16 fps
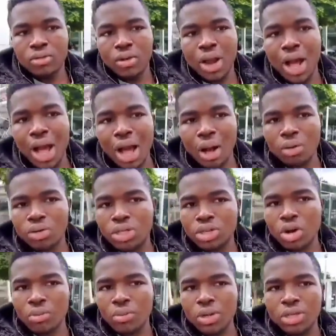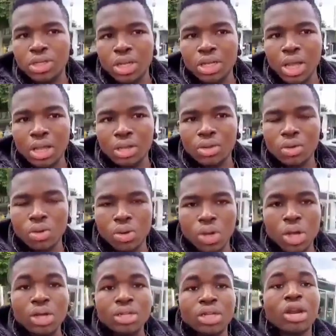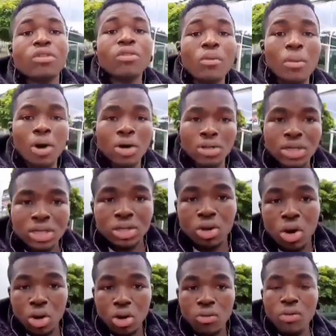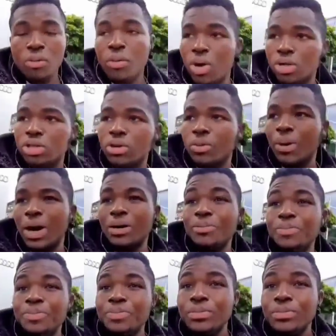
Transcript: Voilà Audi comme je disais tantôt. C'est de vous montrer ce qu'on ne vous montre pas,